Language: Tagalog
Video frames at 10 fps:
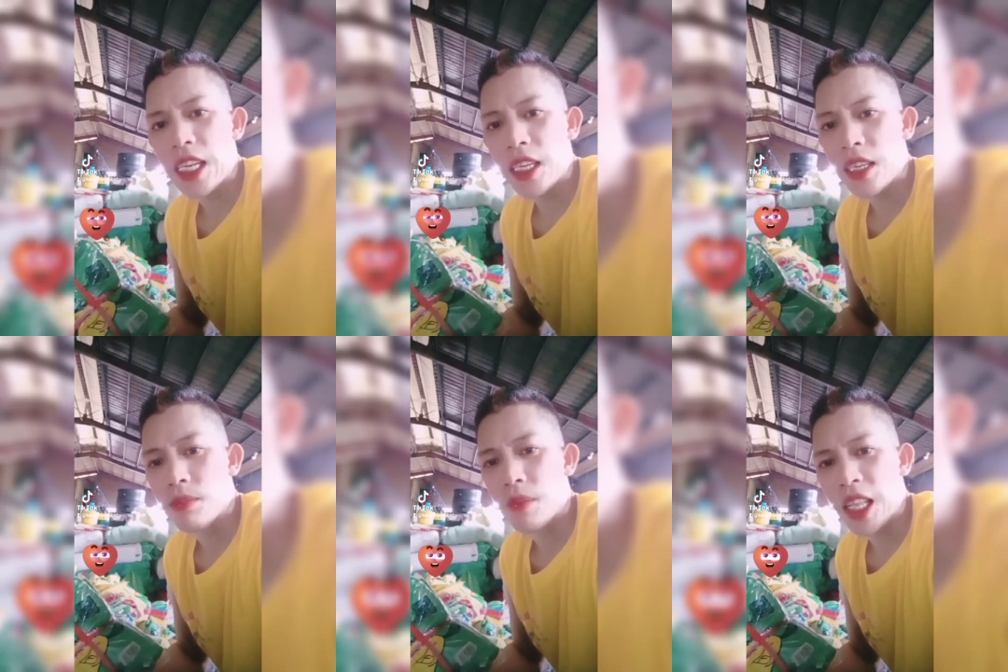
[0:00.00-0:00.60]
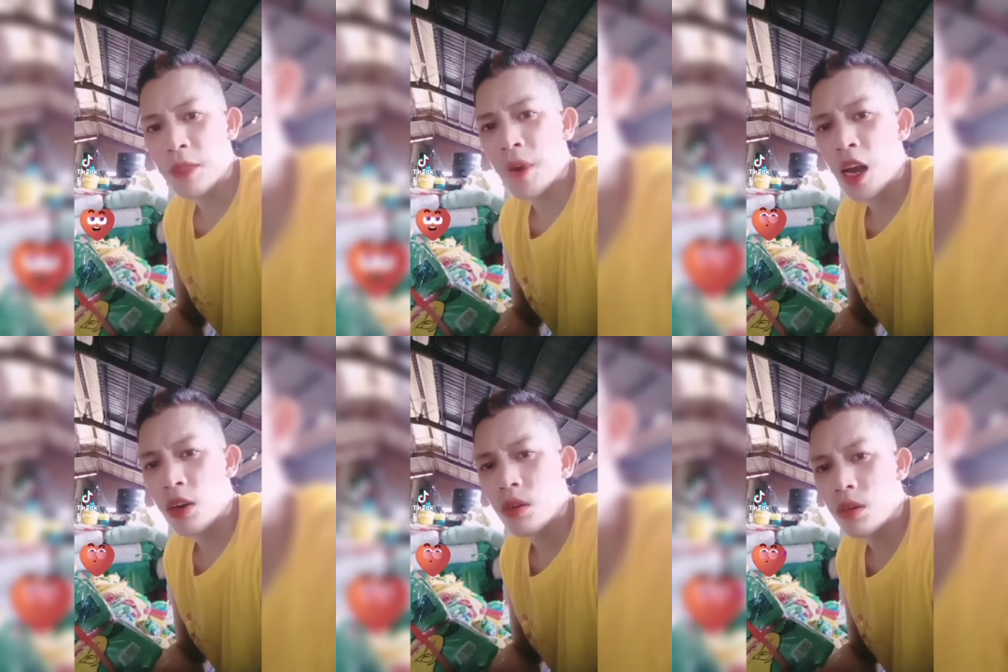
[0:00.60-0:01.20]
Maliit pa
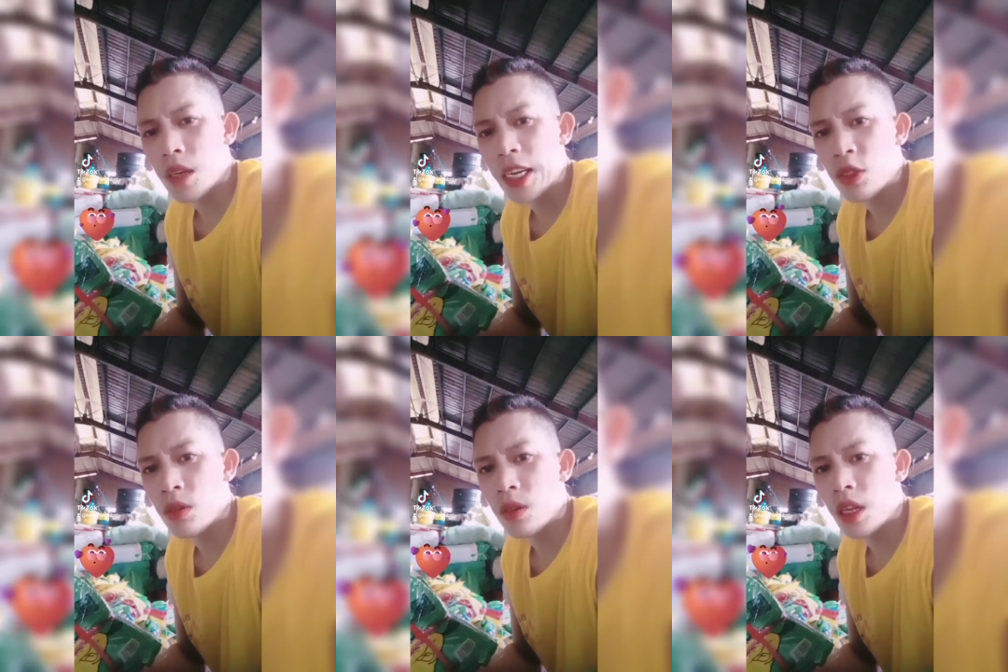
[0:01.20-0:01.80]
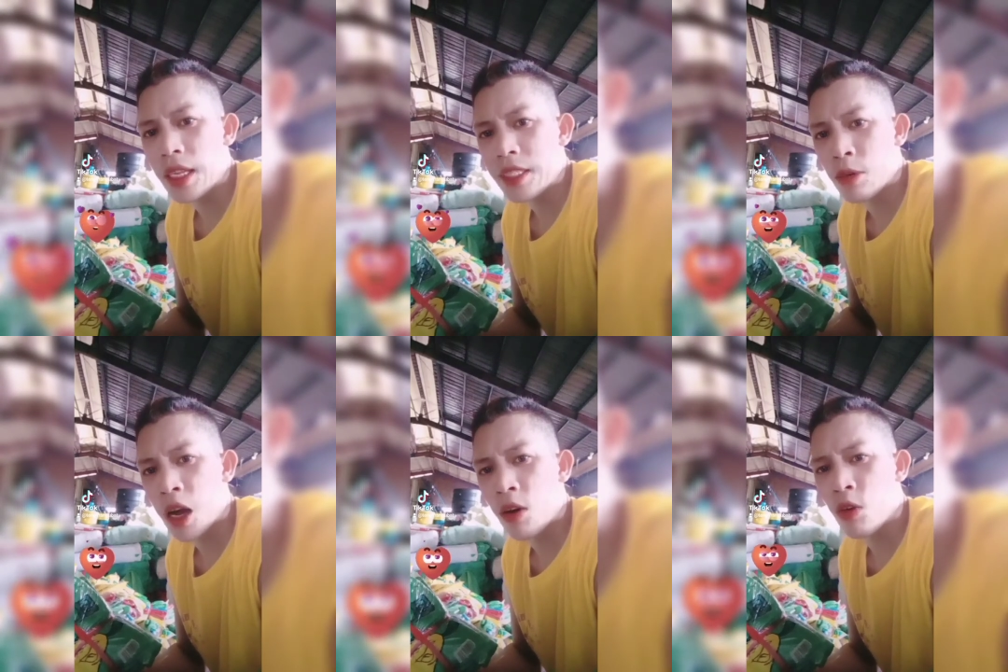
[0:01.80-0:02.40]
ako, ganito na
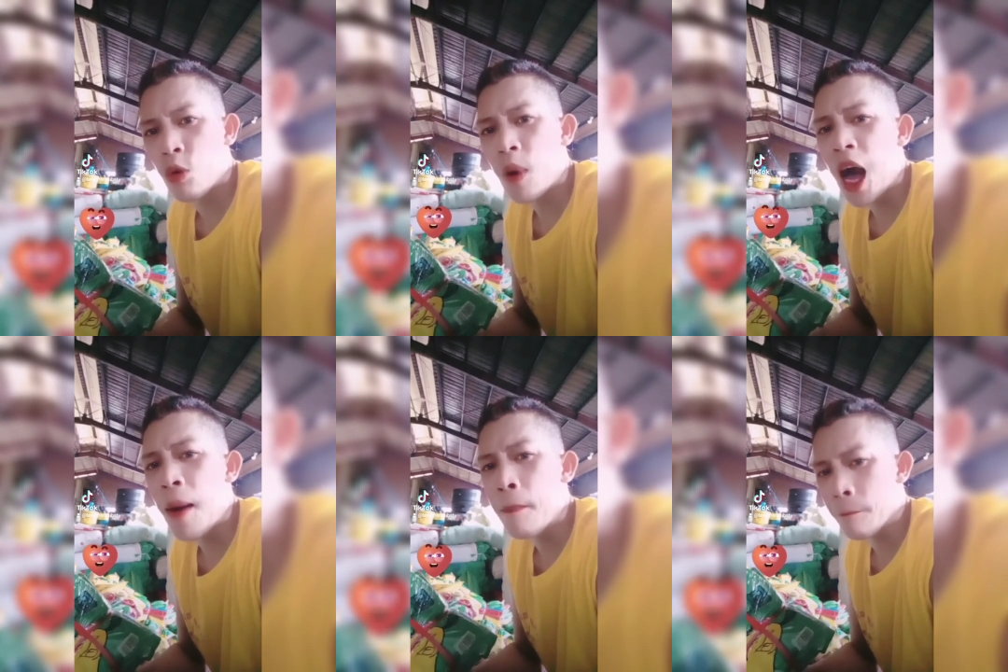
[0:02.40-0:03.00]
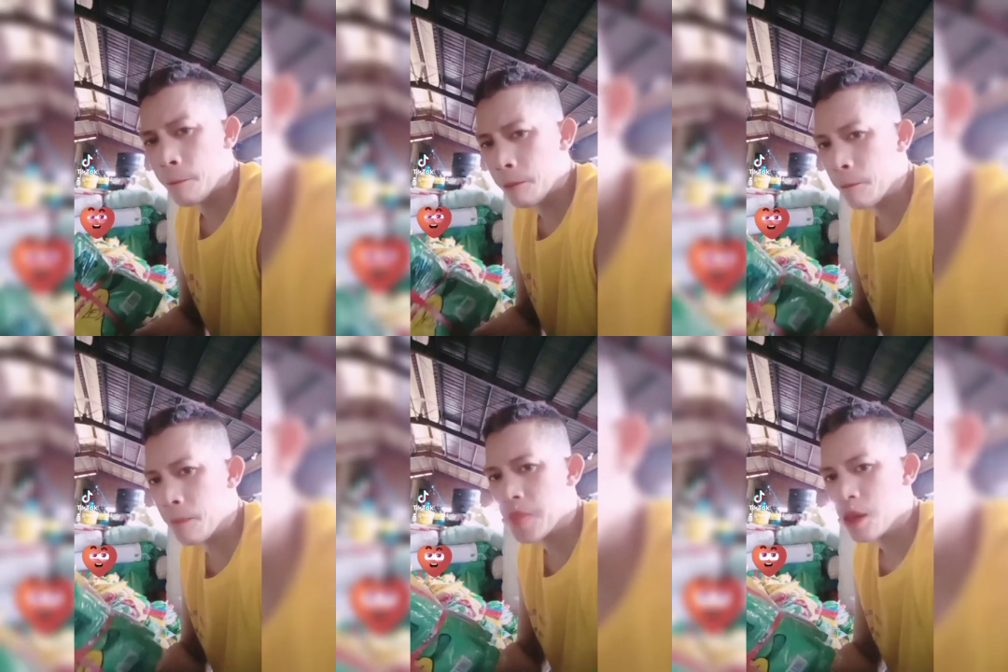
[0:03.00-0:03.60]
tinatrabaho ko.
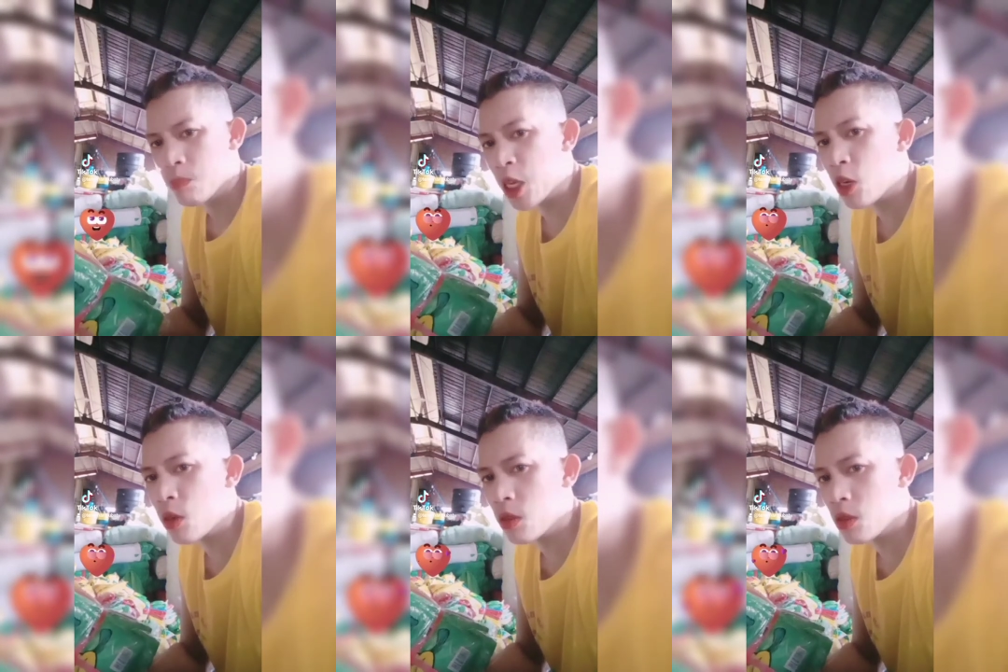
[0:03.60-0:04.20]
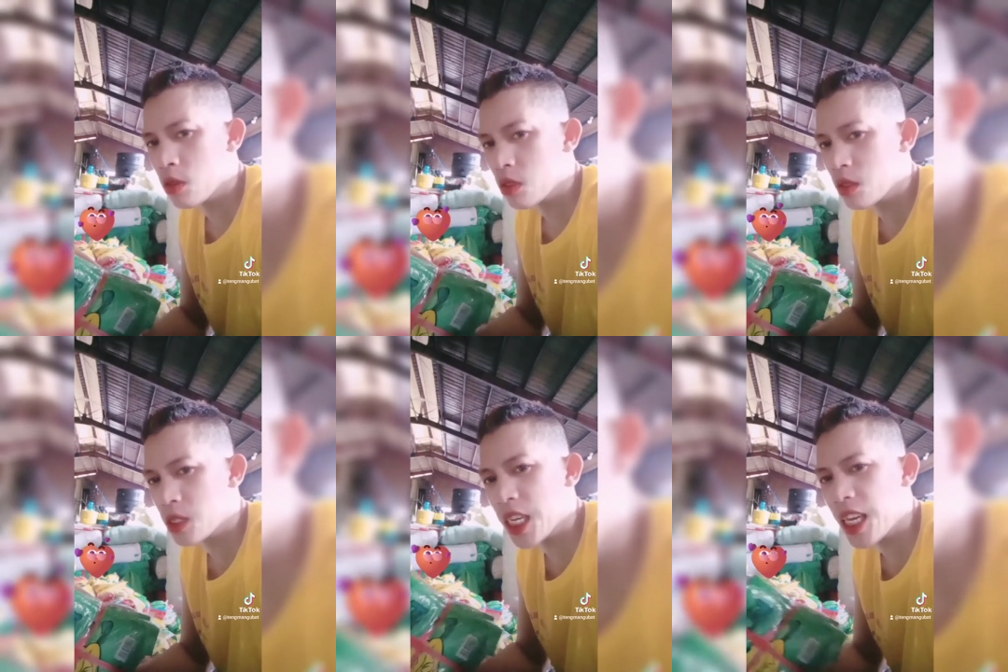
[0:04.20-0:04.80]
Pero
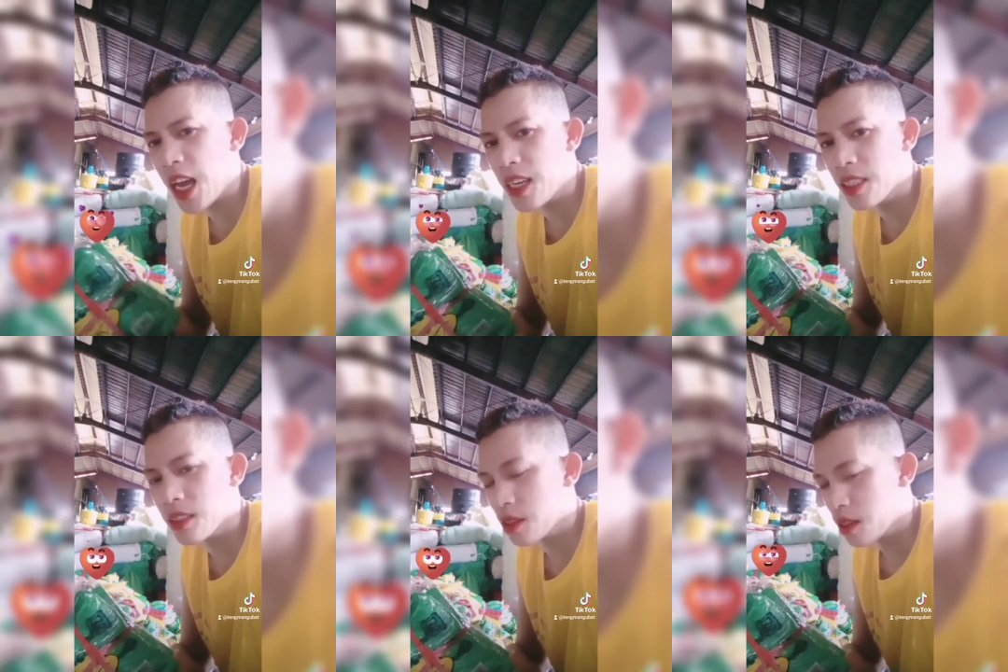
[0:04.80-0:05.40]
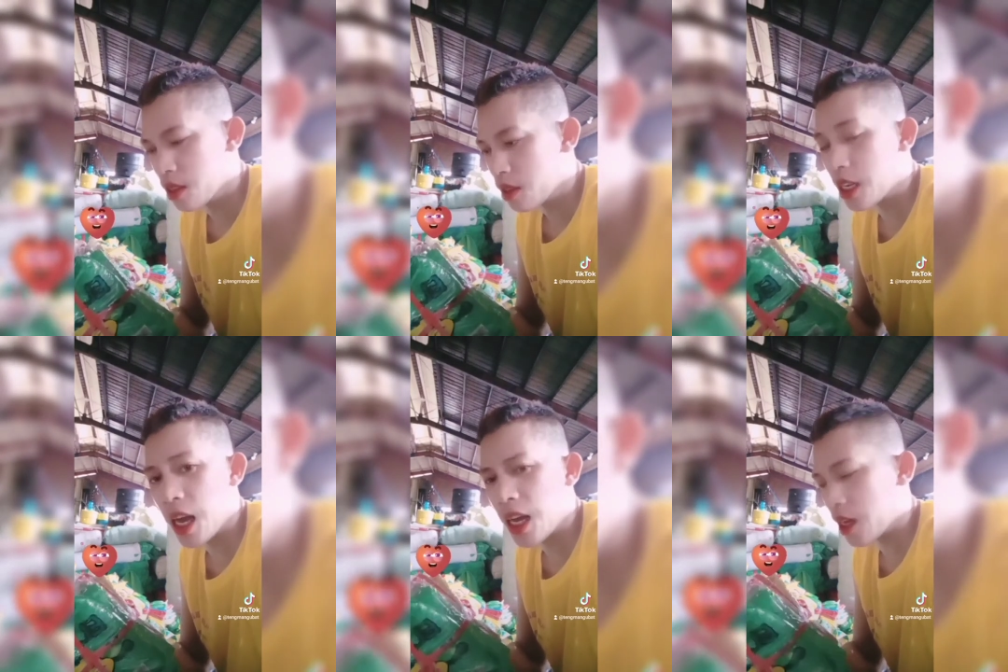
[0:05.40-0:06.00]
sige lang,
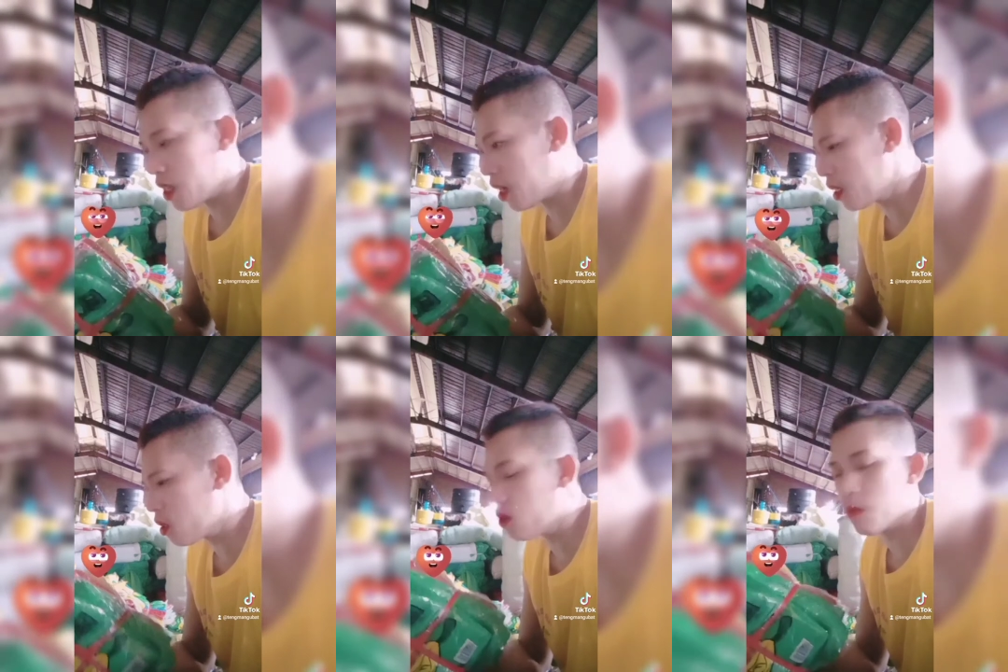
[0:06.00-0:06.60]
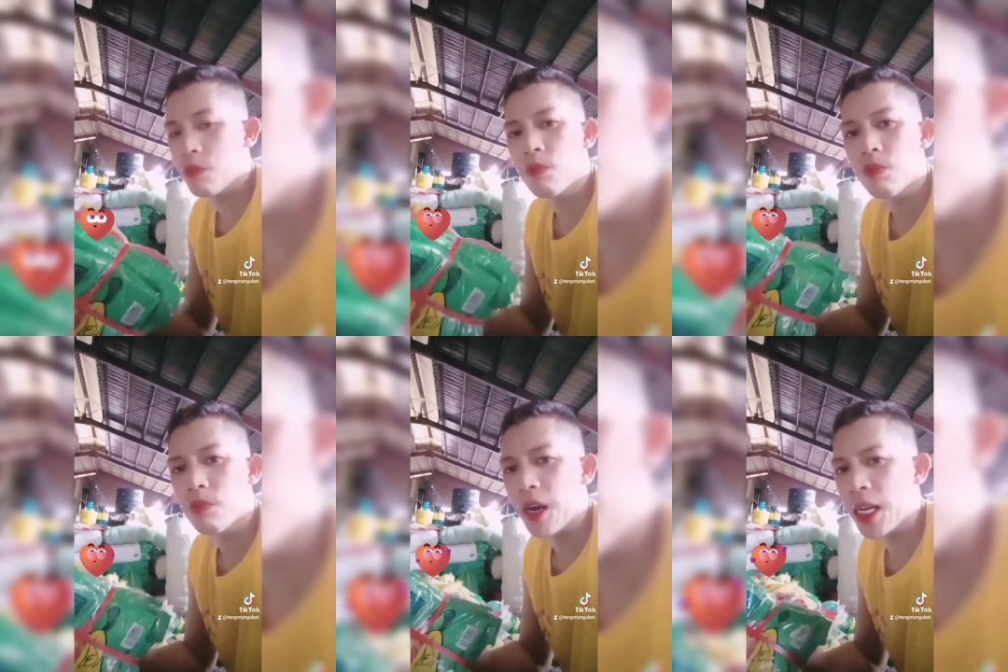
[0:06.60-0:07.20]
kakayanin ko
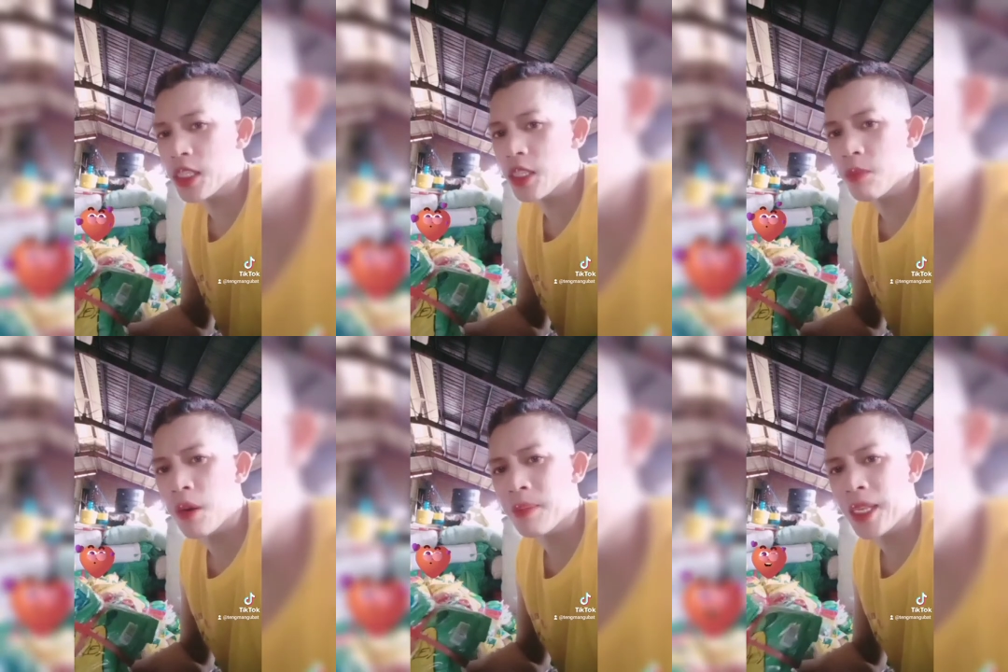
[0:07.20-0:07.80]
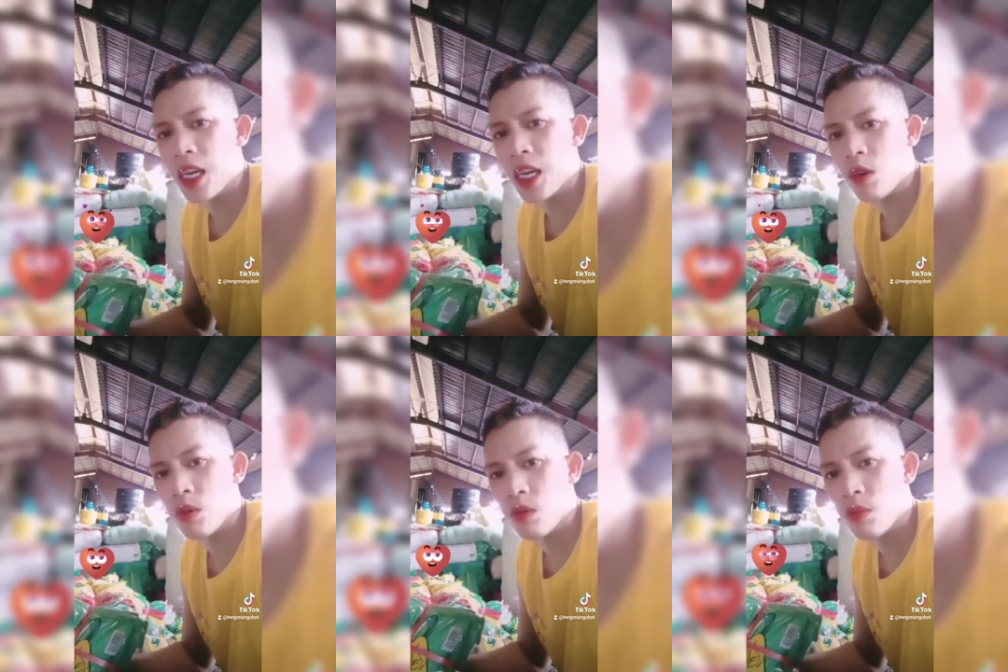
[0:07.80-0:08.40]
para sa pamilya
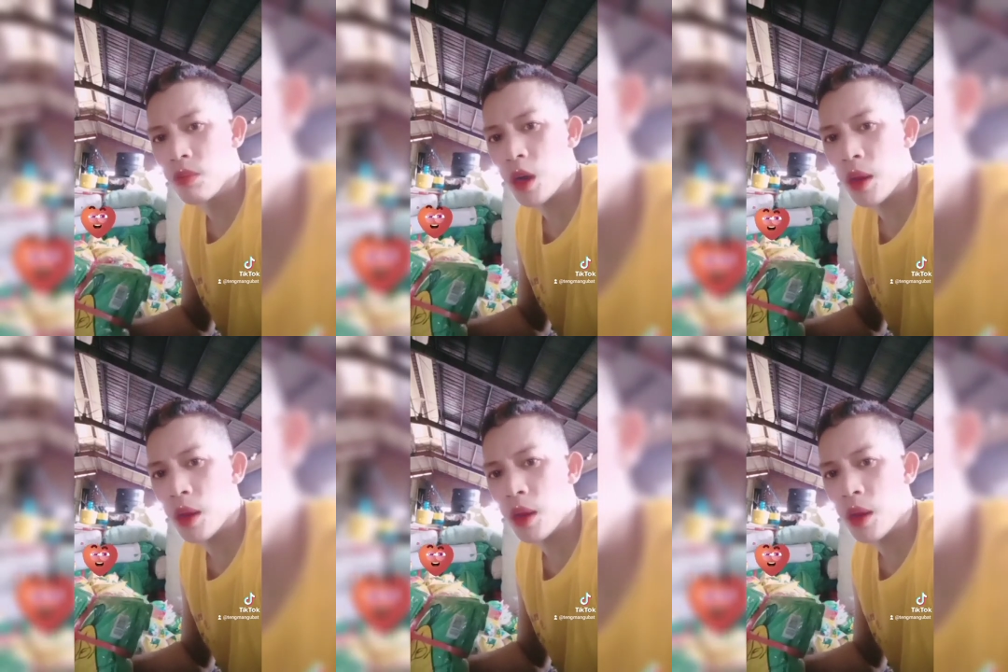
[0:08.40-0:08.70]
ko, ma'am.